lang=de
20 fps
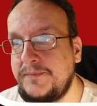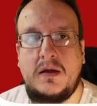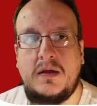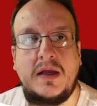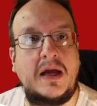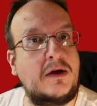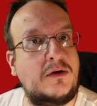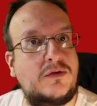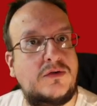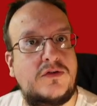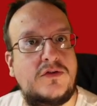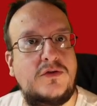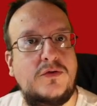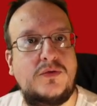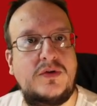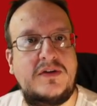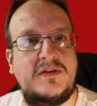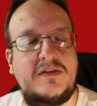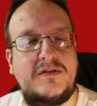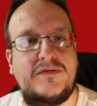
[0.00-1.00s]
Ja, und nun
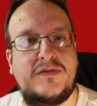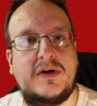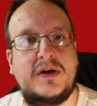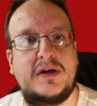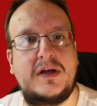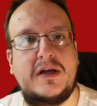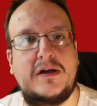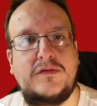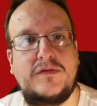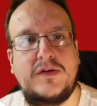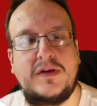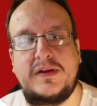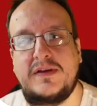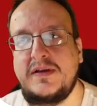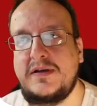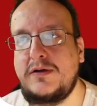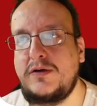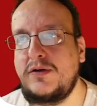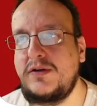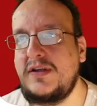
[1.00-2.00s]
ist die Frage
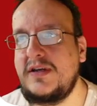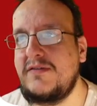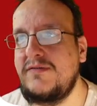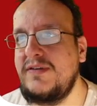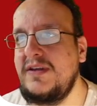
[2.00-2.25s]
aufgetaucht, ja,